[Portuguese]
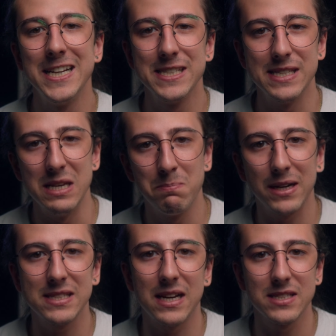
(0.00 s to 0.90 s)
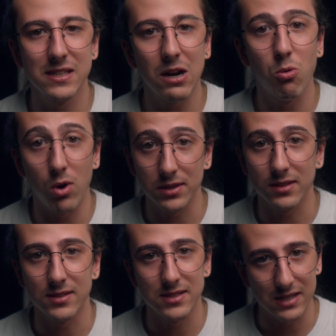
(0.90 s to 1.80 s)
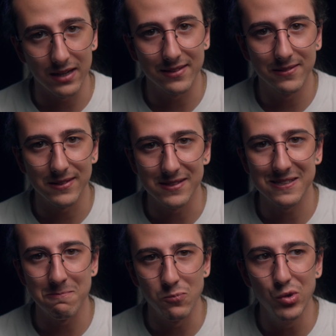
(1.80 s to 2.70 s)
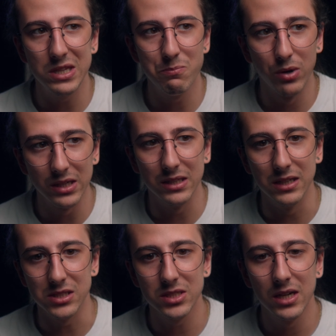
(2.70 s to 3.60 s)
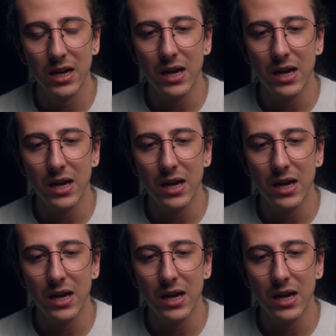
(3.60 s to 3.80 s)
se ele passasse da cota, certo? Isso é muito importante.